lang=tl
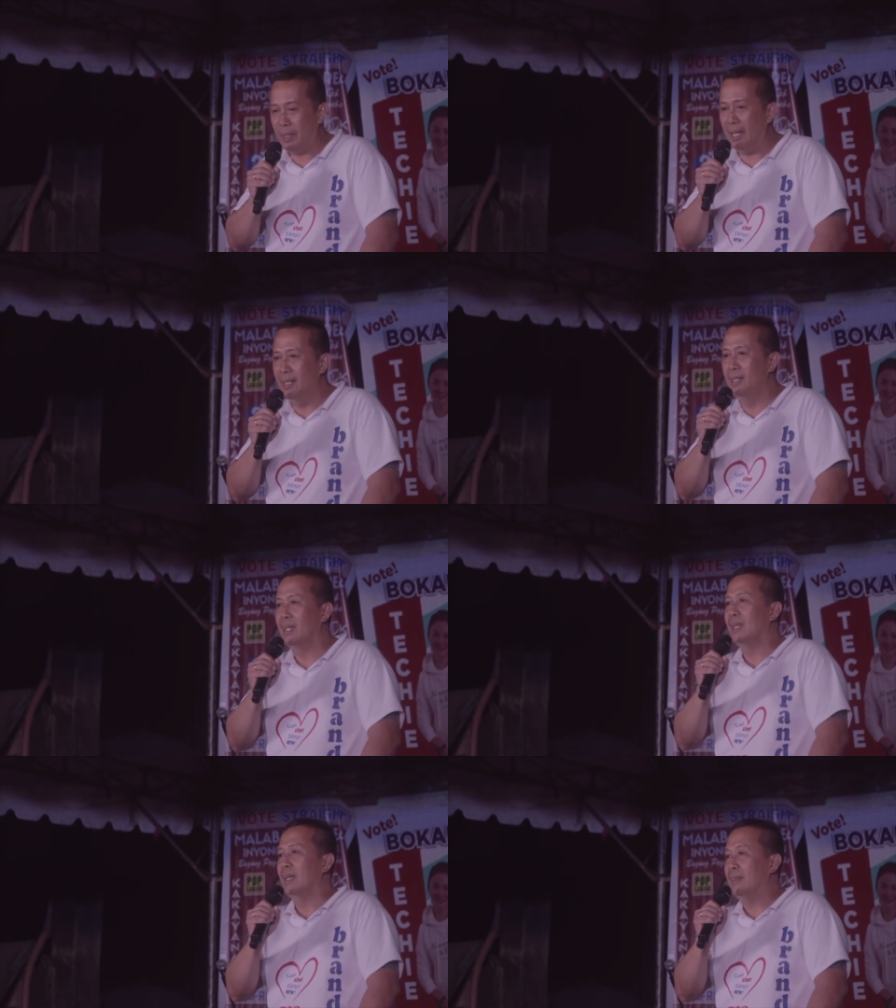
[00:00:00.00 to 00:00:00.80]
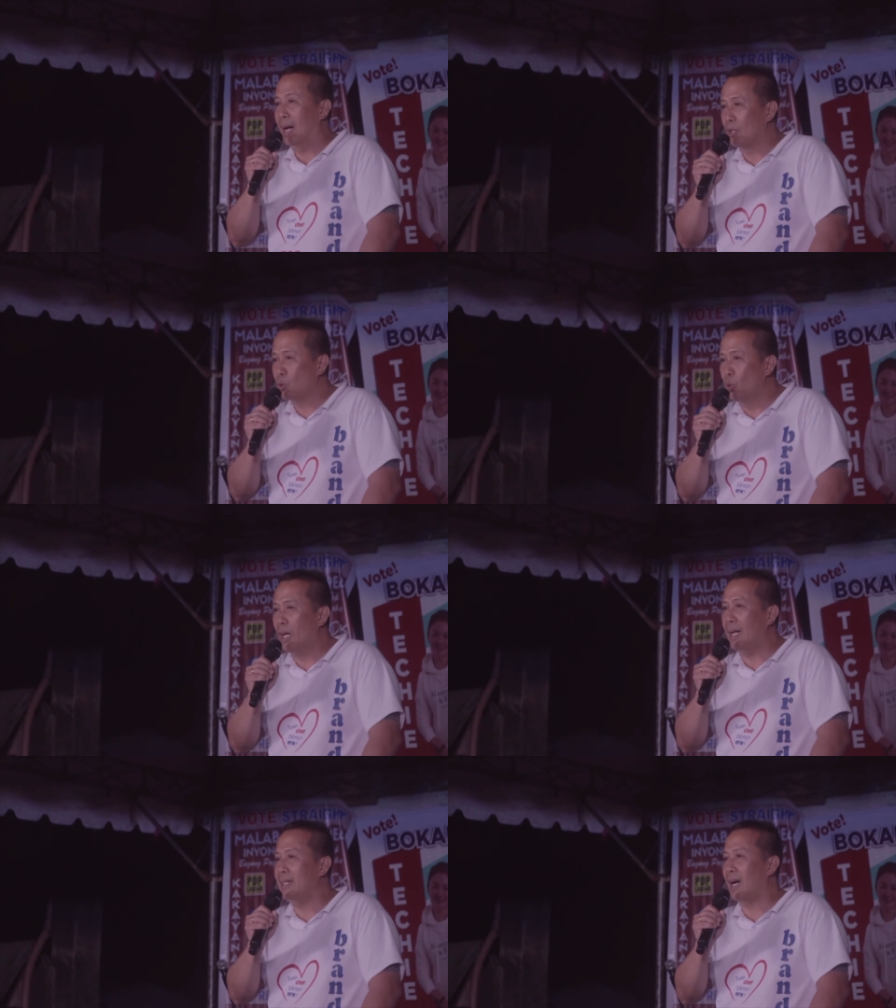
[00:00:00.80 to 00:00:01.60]
din ng
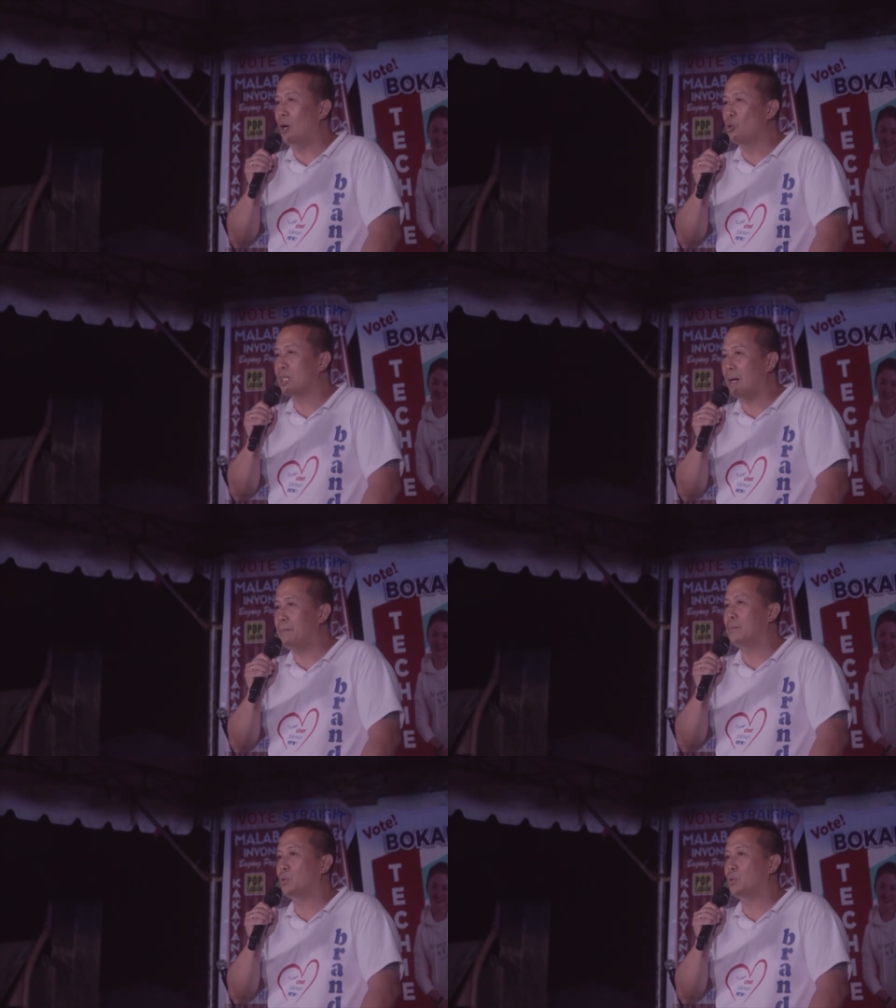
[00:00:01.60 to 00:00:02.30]
tunay na kausap